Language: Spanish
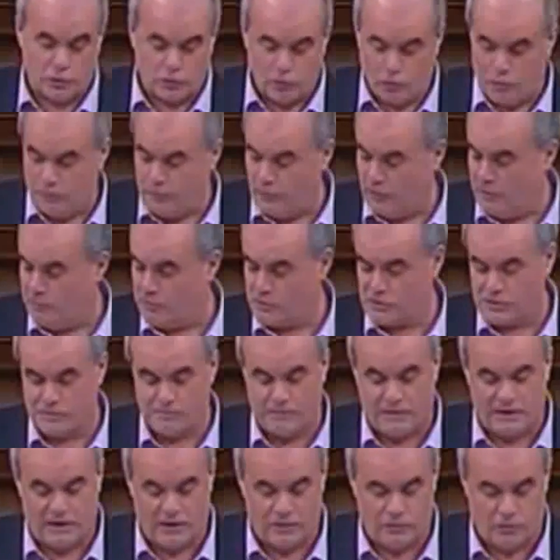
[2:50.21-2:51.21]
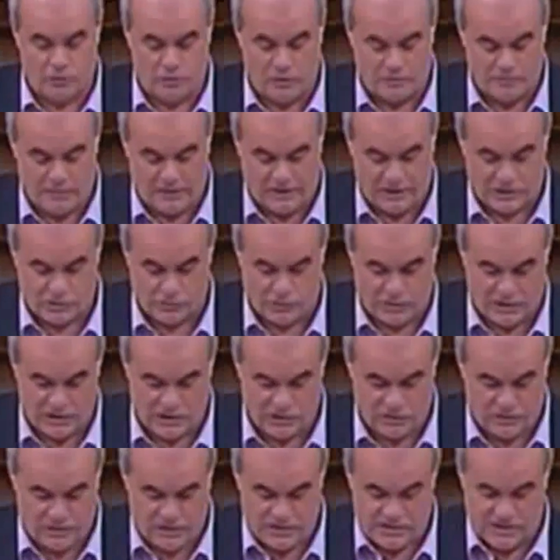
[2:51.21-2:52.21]
Nuestro grupo, lo hemos explicado en
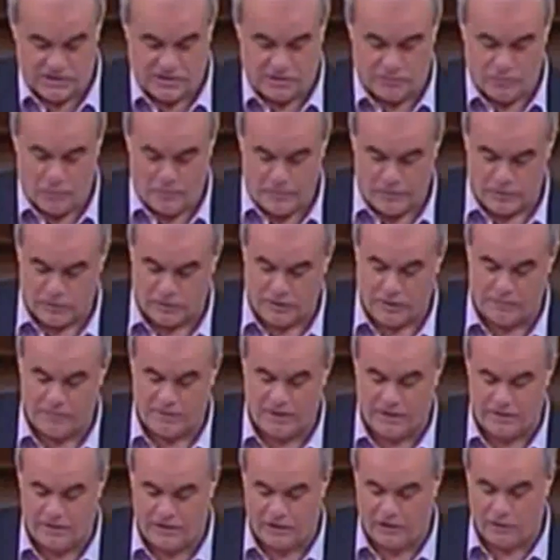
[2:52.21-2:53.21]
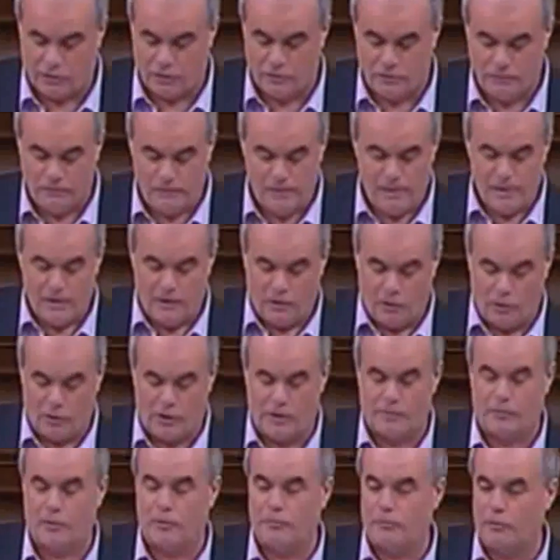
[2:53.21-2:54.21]
varias ocasiones, es el momento también de hacerlo,
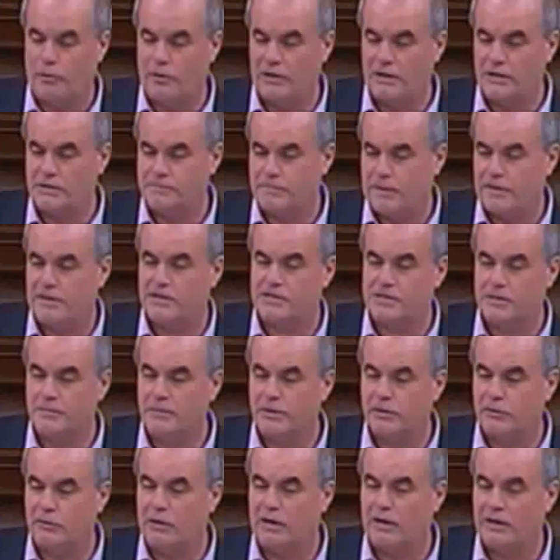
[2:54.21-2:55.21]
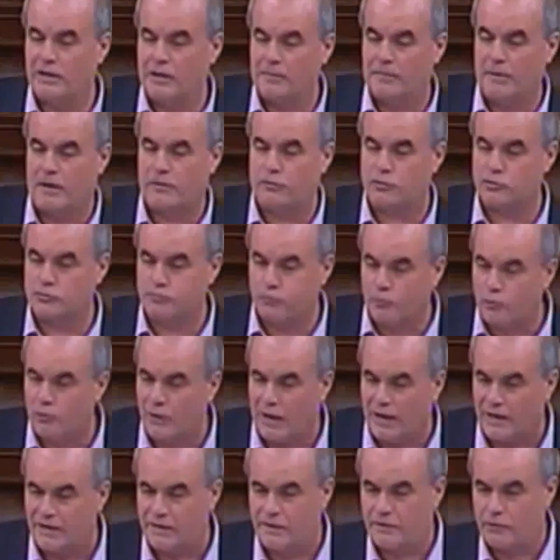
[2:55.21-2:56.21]
lo que propone es precisamente una ley de
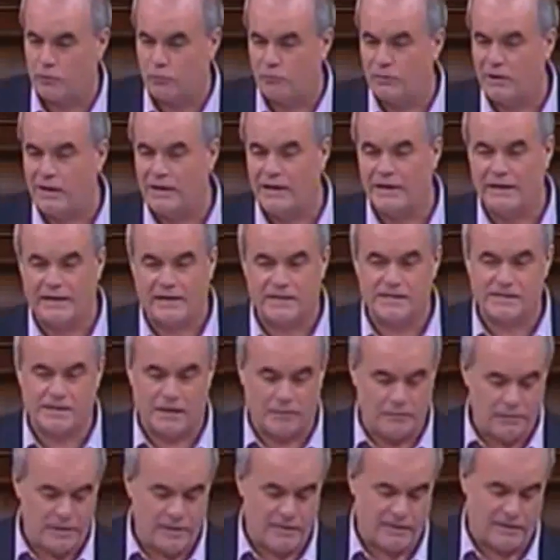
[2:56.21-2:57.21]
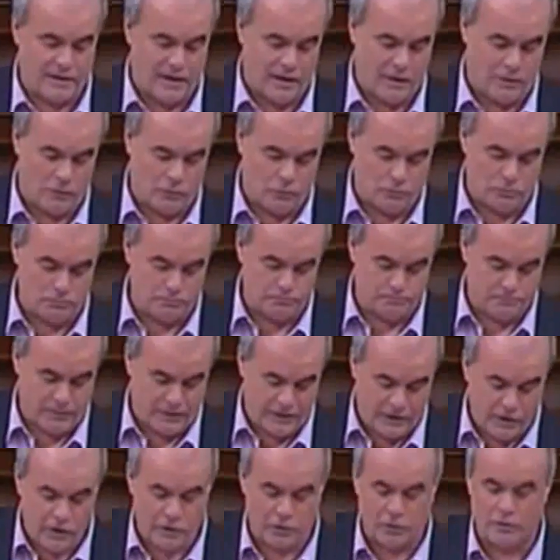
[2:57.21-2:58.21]
plazos pura, es decir, una ley que establezca
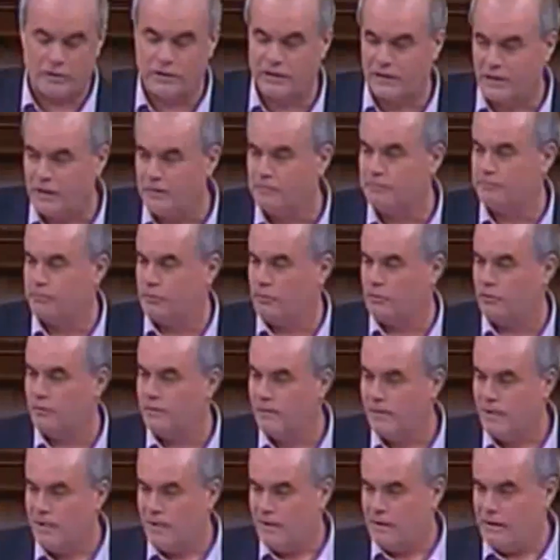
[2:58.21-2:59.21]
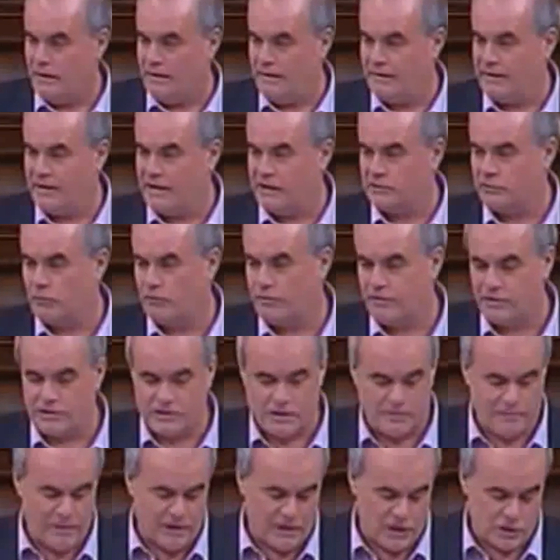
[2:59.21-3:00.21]
un periodo de tiempo eh, de
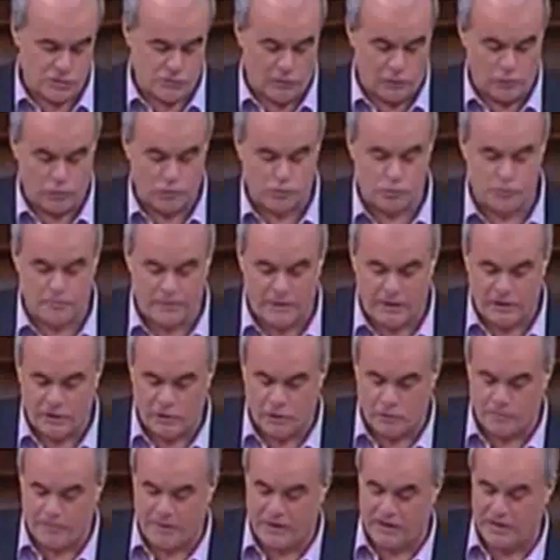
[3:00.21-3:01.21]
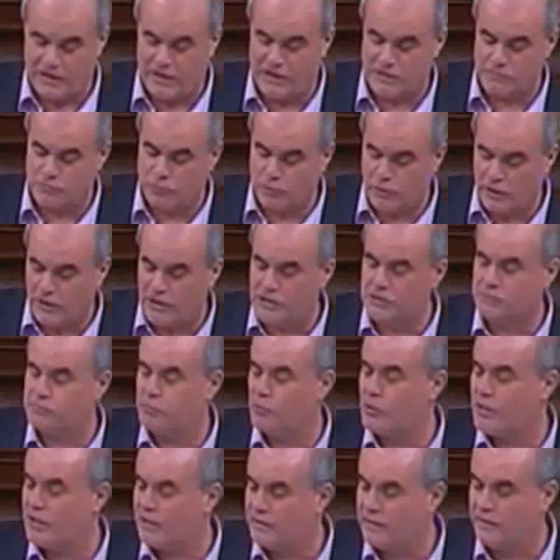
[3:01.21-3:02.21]
14 semanas o algo superior para que las
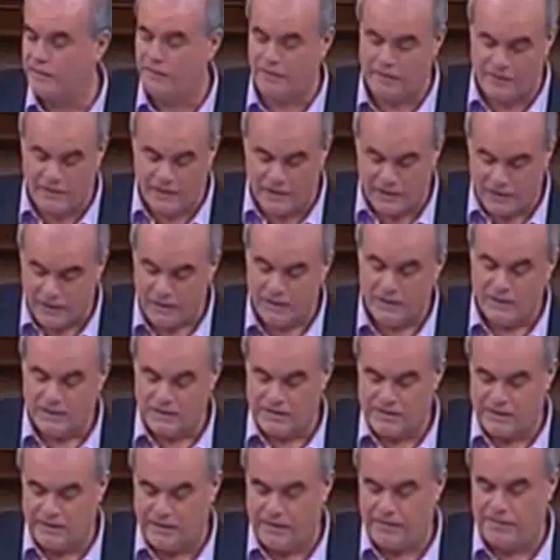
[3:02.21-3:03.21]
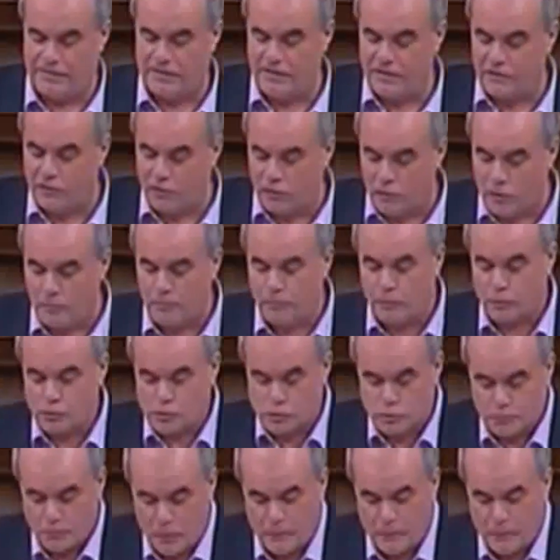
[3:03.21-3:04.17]
mujeres puedan decidir si deciden o no